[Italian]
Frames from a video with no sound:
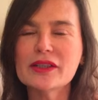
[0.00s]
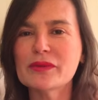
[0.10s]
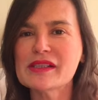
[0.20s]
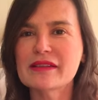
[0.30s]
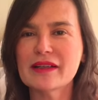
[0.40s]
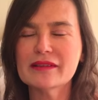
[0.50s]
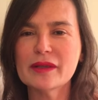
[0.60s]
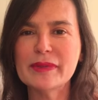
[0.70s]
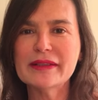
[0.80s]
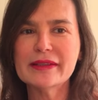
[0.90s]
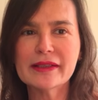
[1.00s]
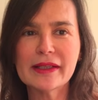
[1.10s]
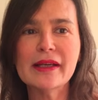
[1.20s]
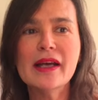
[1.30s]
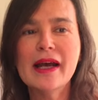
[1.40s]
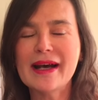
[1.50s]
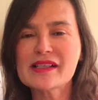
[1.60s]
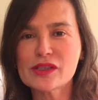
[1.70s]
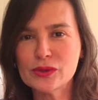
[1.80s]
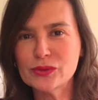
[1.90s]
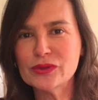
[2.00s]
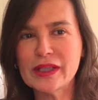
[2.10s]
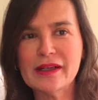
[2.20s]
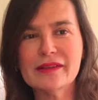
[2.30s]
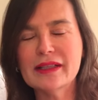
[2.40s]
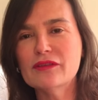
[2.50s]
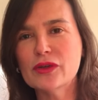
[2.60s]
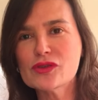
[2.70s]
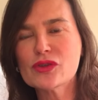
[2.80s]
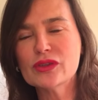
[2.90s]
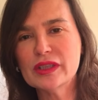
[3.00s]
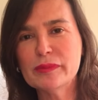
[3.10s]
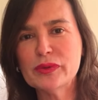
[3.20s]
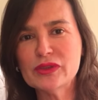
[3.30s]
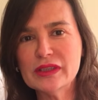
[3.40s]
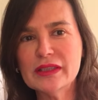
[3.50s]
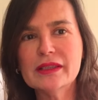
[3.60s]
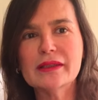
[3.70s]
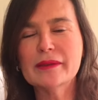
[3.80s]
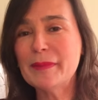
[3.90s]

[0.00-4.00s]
di questi trattamenti che a seconda del vostro tipo di eh,